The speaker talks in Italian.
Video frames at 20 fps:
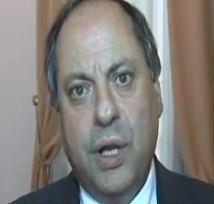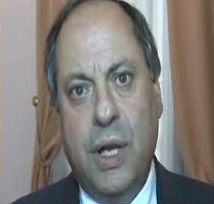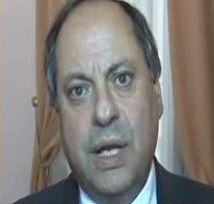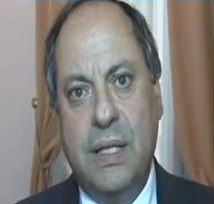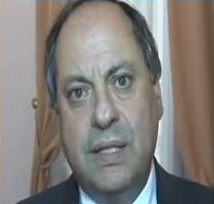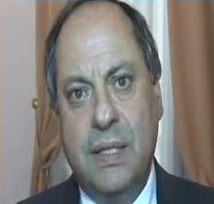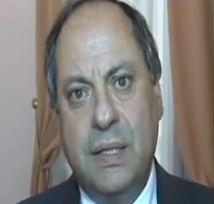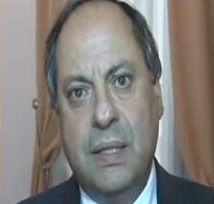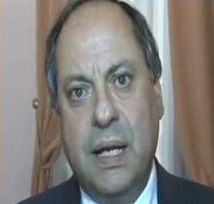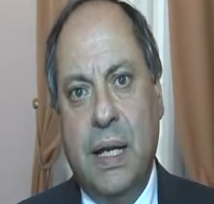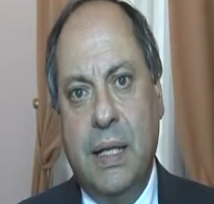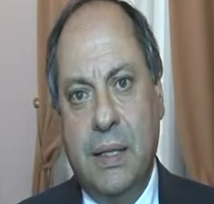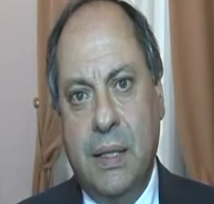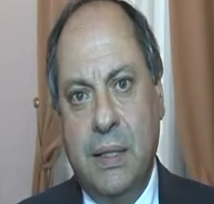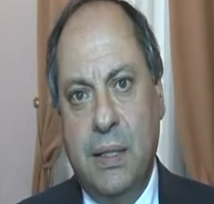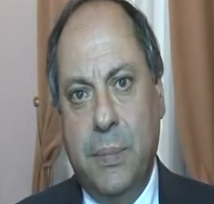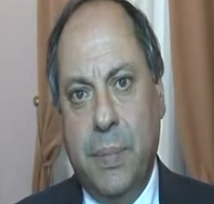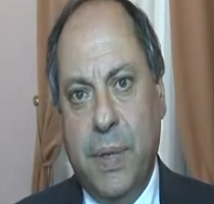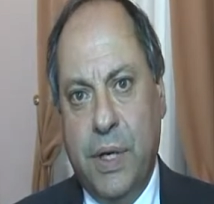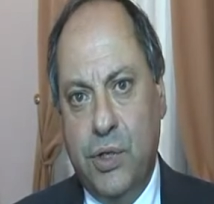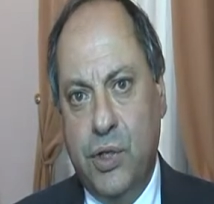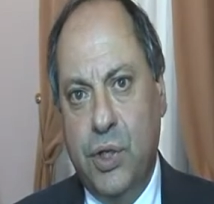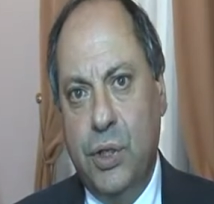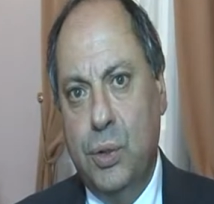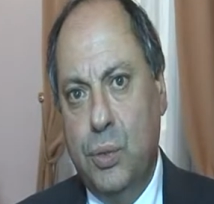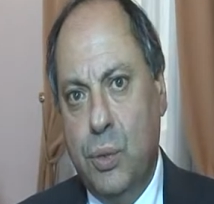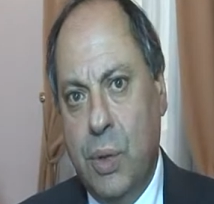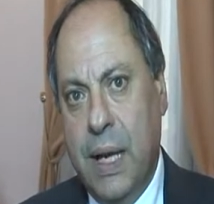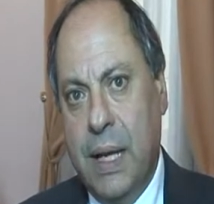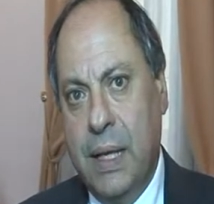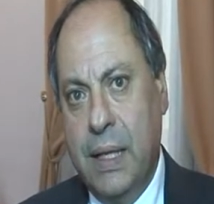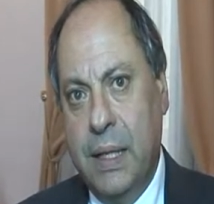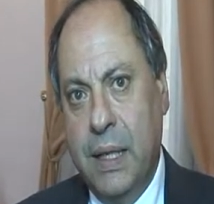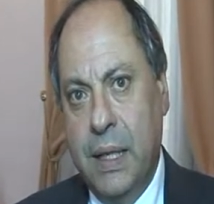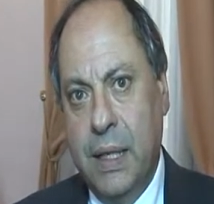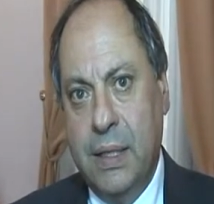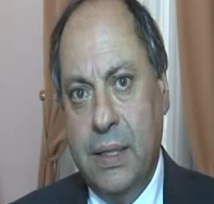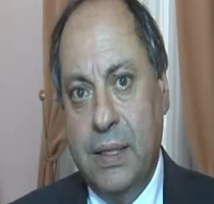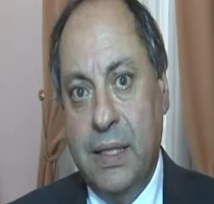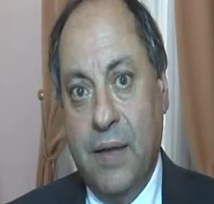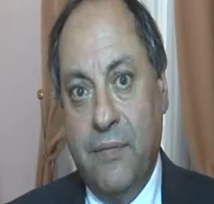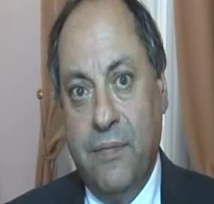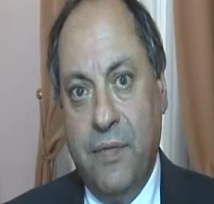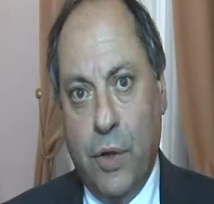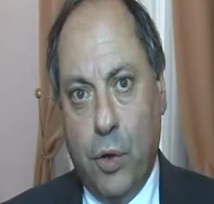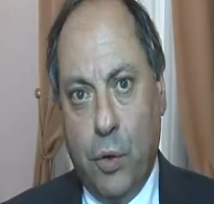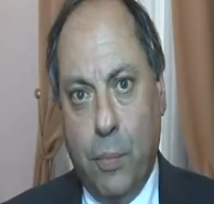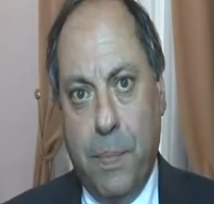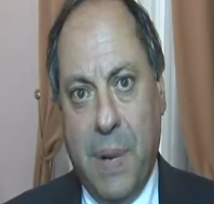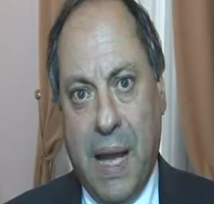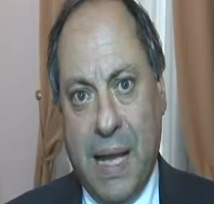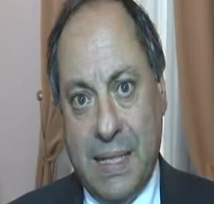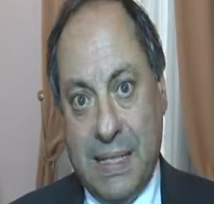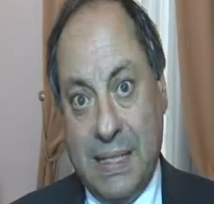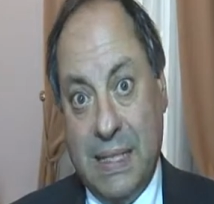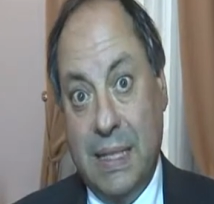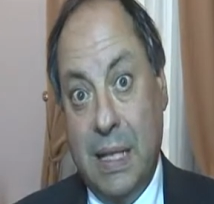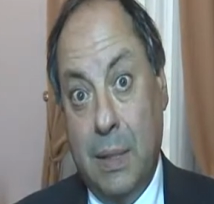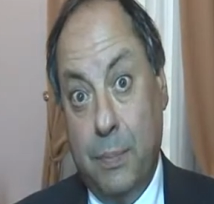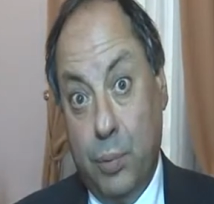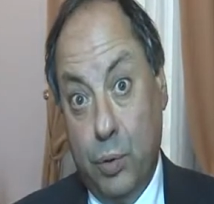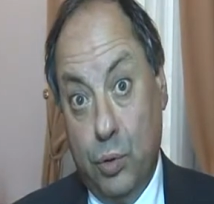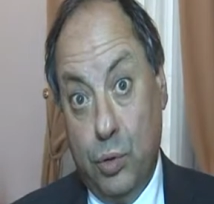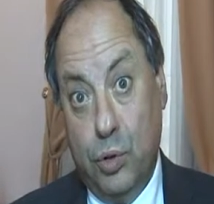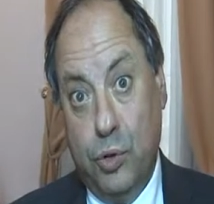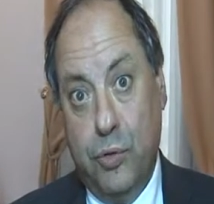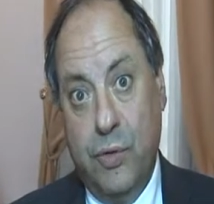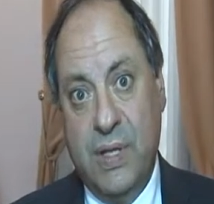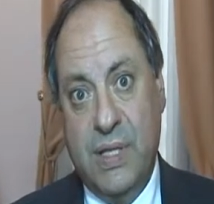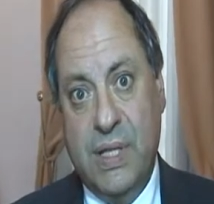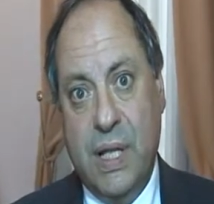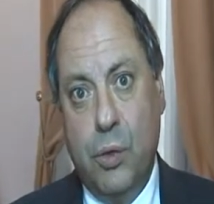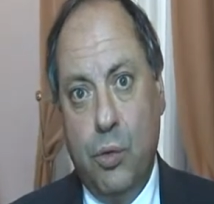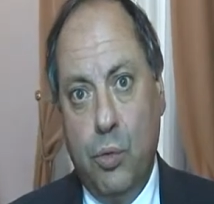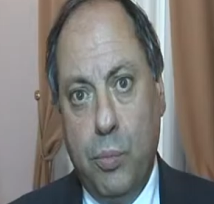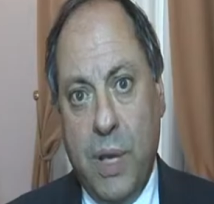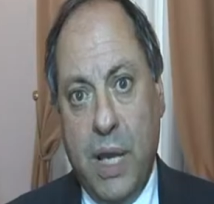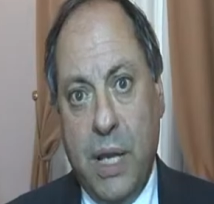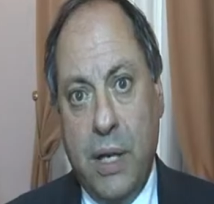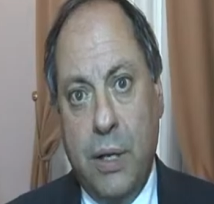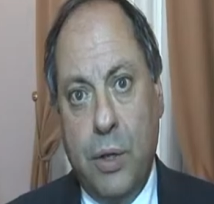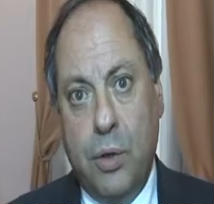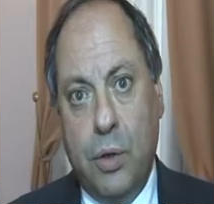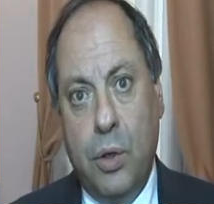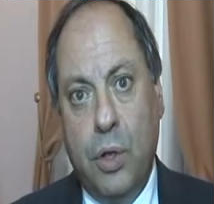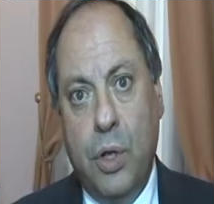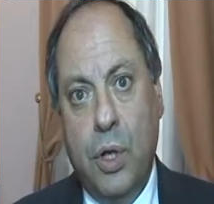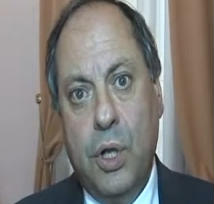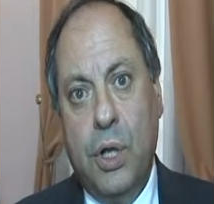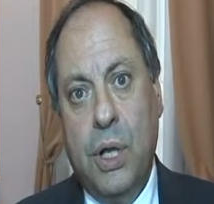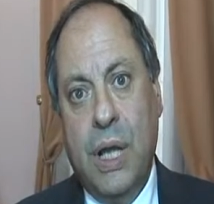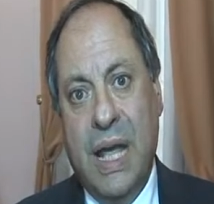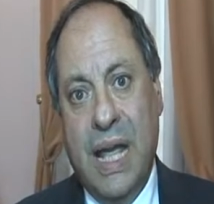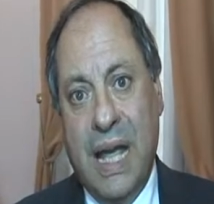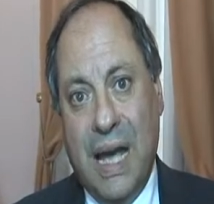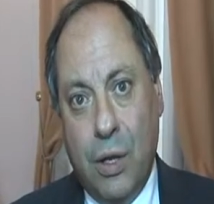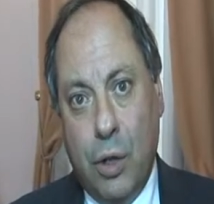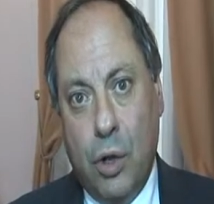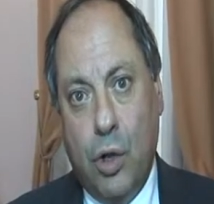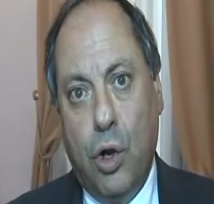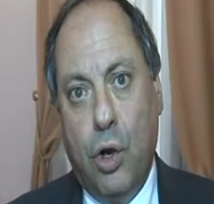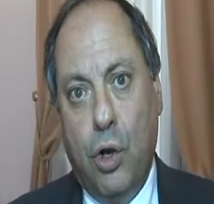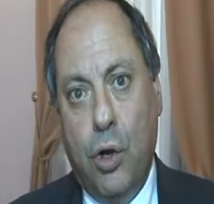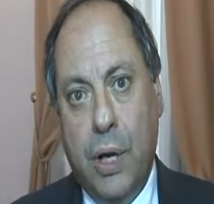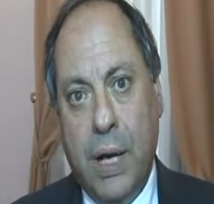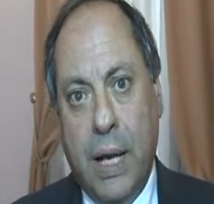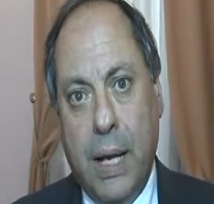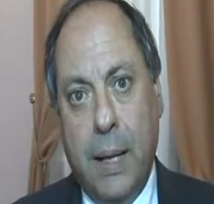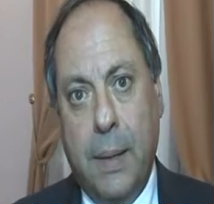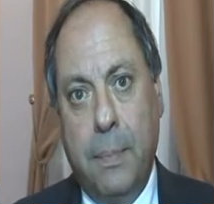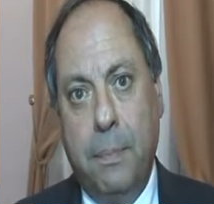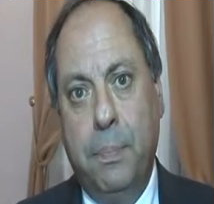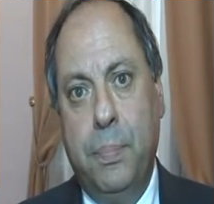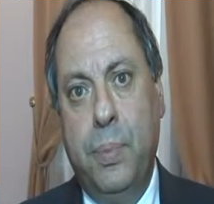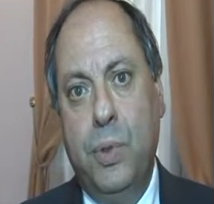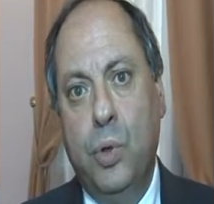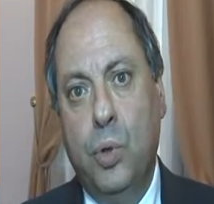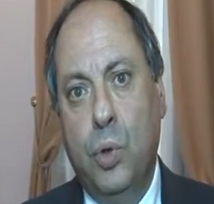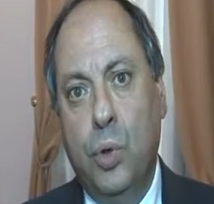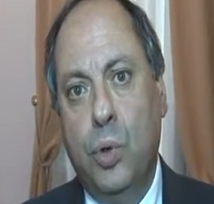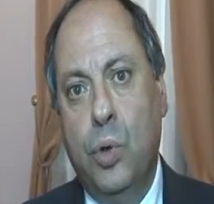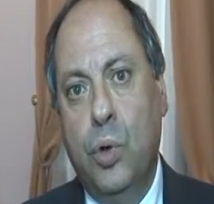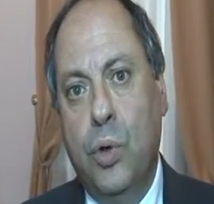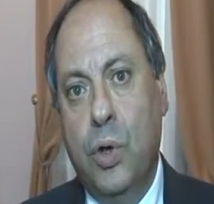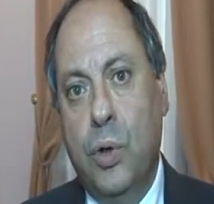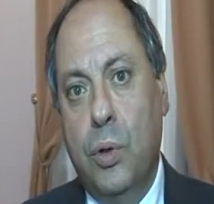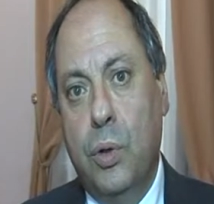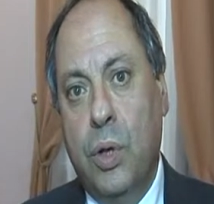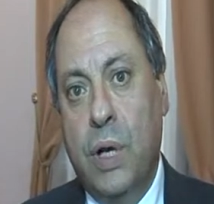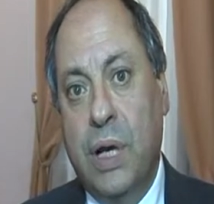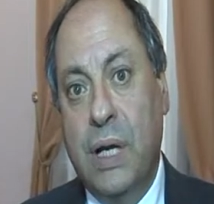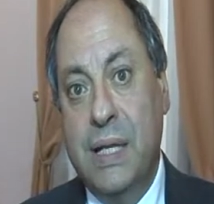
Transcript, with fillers: che si tratta di percentuali davvero basse dal punto di vista numerico e ancora più eh,